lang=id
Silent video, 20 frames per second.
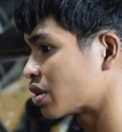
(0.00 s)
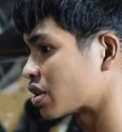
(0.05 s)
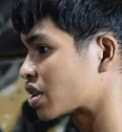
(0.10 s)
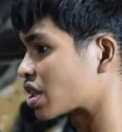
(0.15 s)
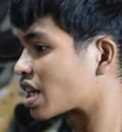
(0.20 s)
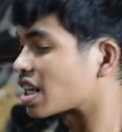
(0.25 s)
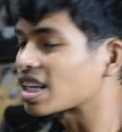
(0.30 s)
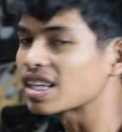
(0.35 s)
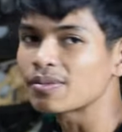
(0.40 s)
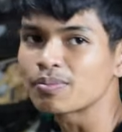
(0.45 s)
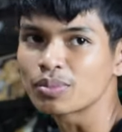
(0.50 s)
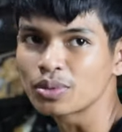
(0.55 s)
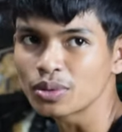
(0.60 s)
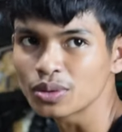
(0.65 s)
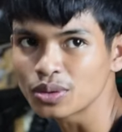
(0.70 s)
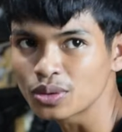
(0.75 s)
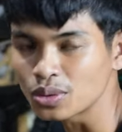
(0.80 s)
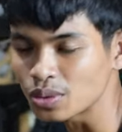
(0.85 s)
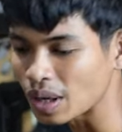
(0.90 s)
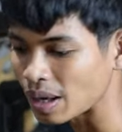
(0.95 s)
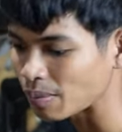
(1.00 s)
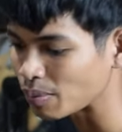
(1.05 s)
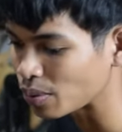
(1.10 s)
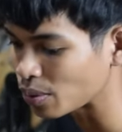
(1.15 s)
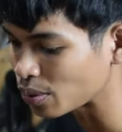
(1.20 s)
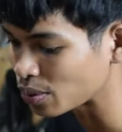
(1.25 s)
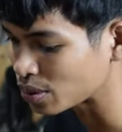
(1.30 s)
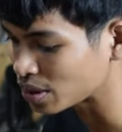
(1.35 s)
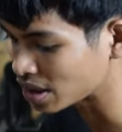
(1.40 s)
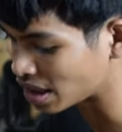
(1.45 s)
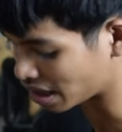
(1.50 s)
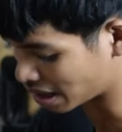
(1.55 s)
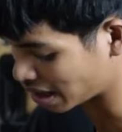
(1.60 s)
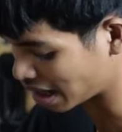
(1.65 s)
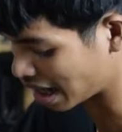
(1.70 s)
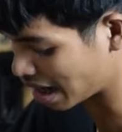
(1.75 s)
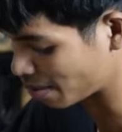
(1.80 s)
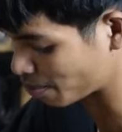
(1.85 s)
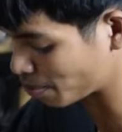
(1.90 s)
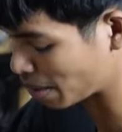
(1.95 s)
1028
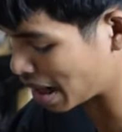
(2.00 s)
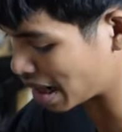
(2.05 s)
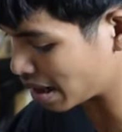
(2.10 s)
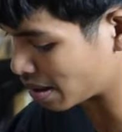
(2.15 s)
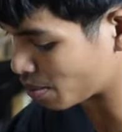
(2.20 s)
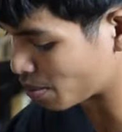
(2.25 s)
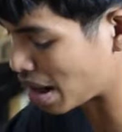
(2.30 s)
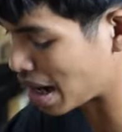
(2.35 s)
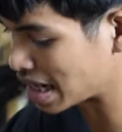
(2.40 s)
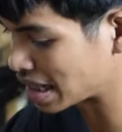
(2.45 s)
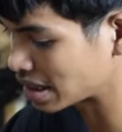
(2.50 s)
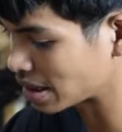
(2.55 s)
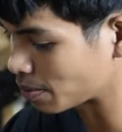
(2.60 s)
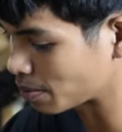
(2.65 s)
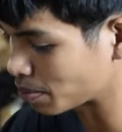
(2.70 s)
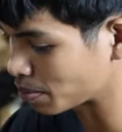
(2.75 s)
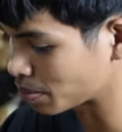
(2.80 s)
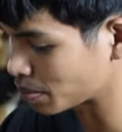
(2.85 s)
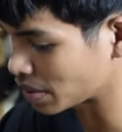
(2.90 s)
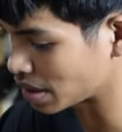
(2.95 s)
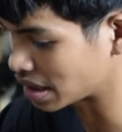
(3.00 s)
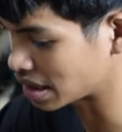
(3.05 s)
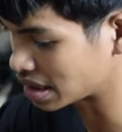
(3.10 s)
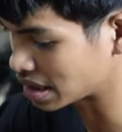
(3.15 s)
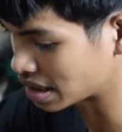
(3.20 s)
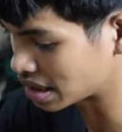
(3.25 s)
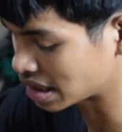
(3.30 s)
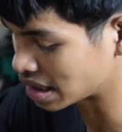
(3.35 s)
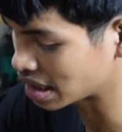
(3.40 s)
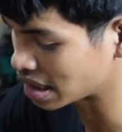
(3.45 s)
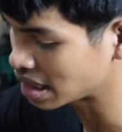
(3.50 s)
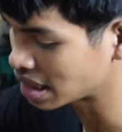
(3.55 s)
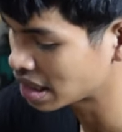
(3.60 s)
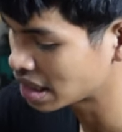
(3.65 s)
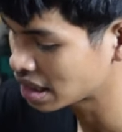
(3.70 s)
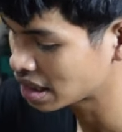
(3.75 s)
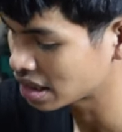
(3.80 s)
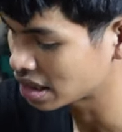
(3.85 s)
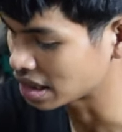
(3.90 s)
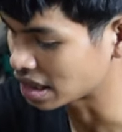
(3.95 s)
mantap eh, ini
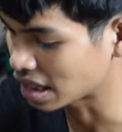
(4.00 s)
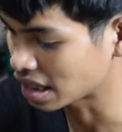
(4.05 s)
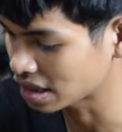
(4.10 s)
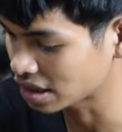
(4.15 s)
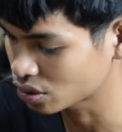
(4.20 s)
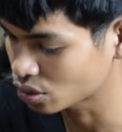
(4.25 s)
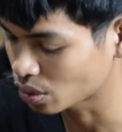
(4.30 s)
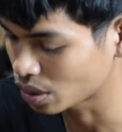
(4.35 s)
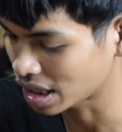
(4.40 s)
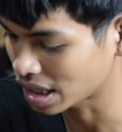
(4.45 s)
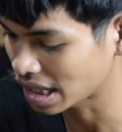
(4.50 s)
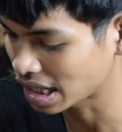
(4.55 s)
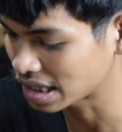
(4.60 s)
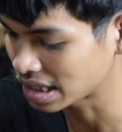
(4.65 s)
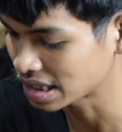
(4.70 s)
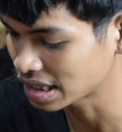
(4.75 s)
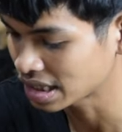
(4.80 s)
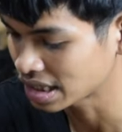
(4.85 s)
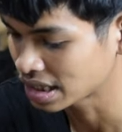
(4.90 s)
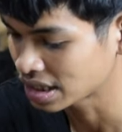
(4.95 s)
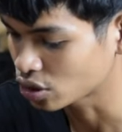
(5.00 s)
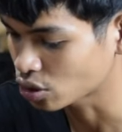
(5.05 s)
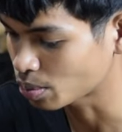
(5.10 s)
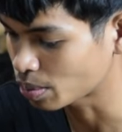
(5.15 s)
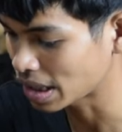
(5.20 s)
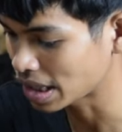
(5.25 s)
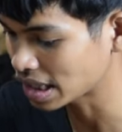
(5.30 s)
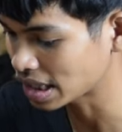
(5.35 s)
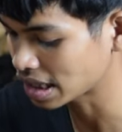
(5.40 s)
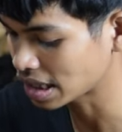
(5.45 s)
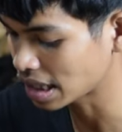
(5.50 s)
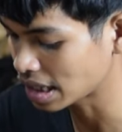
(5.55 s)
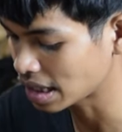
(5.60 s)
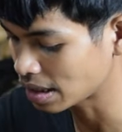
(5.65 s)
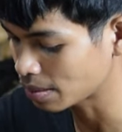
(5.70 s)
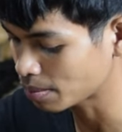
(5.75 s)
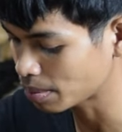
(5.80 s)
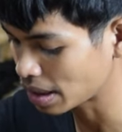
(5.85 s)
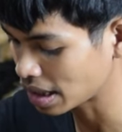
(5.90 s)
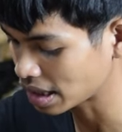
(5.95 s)
yang kedua kali coba kita
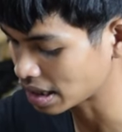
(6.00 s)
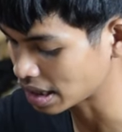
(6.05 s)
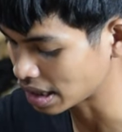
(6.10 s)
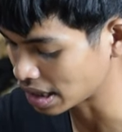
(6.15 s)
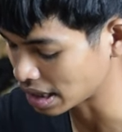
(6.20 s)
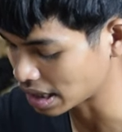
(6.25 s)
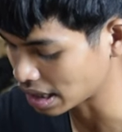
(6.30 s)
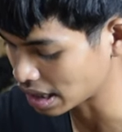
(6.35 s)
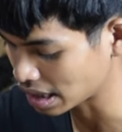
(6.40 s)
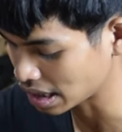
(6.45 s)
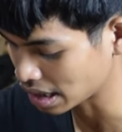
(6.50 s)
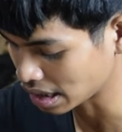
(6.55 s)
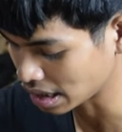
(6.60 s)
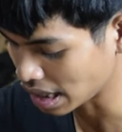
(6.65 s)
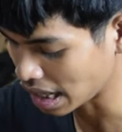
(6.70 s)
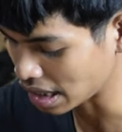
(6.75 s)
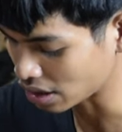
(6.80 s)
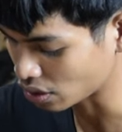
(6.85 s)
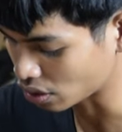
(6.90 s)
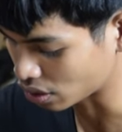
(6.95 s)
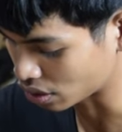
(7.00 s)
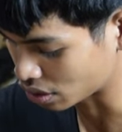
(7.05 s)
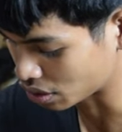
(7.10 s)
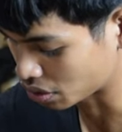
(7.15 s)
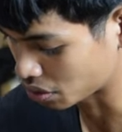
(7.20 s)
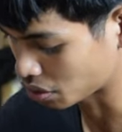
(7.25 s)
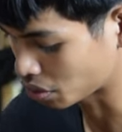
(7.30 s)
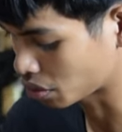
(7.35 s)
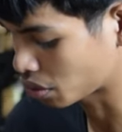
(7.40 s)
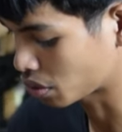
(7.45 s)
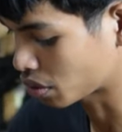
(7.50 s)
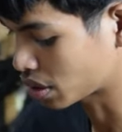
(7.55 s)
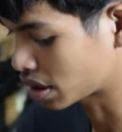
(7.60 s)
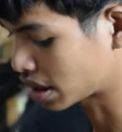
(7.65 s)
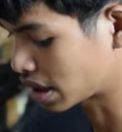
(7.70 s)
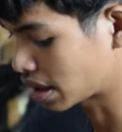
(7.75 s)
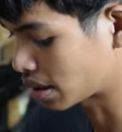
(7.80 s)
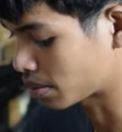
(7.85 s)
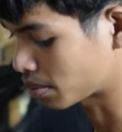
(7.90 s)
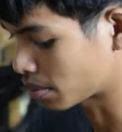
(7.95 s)
yang pakai Canon
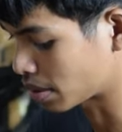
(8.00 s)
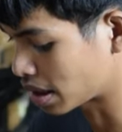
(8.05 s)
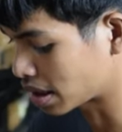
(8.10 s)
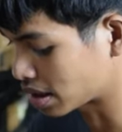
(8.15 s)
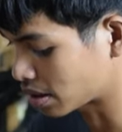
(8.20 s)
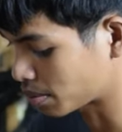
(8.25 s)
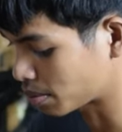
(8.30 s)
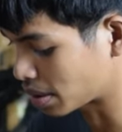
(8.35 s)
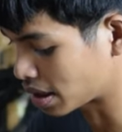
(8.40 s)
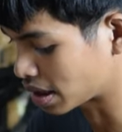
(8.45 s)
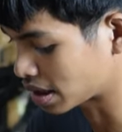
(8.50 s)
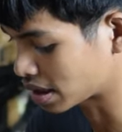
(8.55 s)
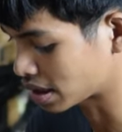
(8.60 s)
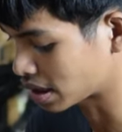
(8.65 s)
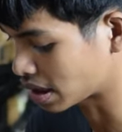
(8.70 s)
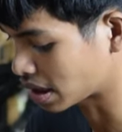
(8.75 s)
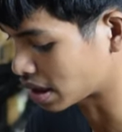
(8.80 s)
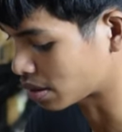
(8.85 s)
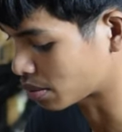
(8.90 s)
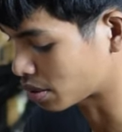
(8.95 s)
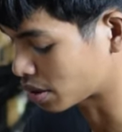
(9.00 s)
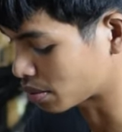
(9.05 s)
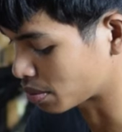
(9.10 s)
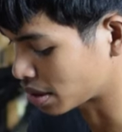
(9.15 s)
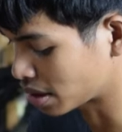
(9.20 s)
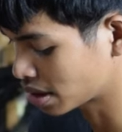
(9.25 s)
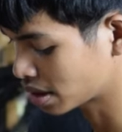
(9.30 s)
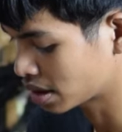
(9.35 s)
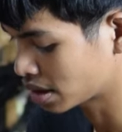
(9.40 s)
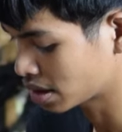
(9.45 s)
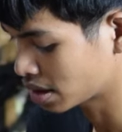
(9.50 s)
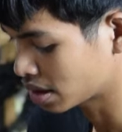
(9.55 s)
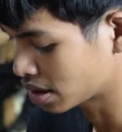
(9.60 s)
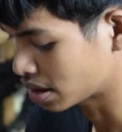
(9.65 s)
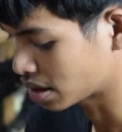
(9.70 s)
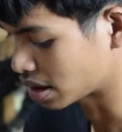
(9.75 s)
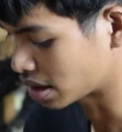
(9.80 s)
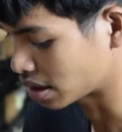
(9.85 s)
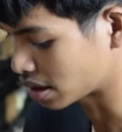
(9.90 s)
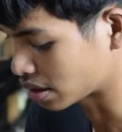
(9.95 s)
oke mantap banget ya teman-teman
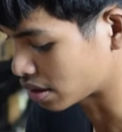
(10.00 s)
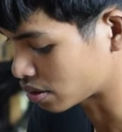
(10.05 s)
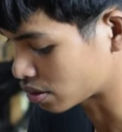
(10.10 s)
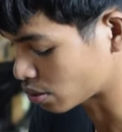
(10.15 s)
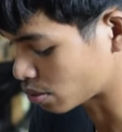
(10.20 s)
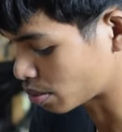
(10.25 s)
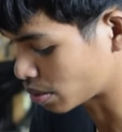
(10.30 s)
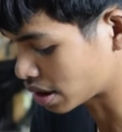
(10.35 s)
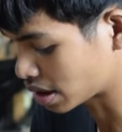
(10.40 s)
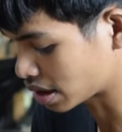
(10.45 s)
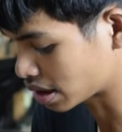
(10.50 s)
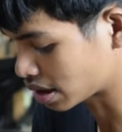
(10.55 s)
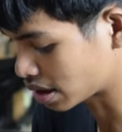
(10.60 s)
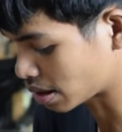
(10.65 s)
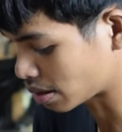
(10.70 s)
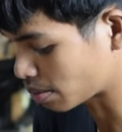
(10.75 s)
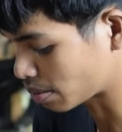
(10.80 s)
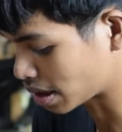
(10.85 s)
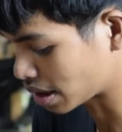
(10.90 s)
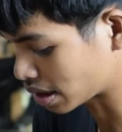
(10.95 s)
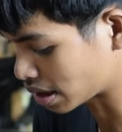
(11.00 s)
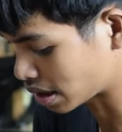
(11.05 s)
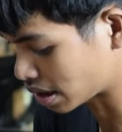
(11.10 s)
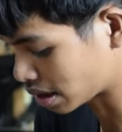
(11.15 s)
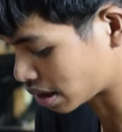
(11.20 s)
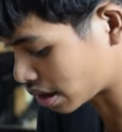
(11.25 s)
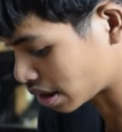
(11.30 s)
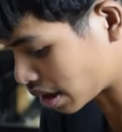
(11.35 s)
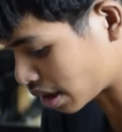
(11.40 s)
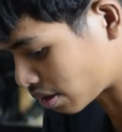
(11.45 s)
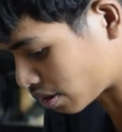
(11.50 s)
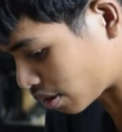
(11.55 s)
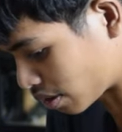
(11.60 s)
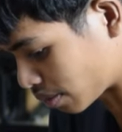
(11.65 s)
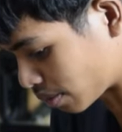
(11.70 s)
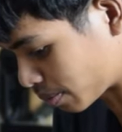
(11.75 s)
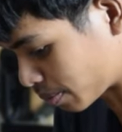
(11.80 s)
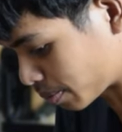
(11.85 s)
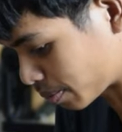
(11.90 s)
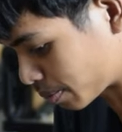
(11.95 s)
nah coba kita pakai Canon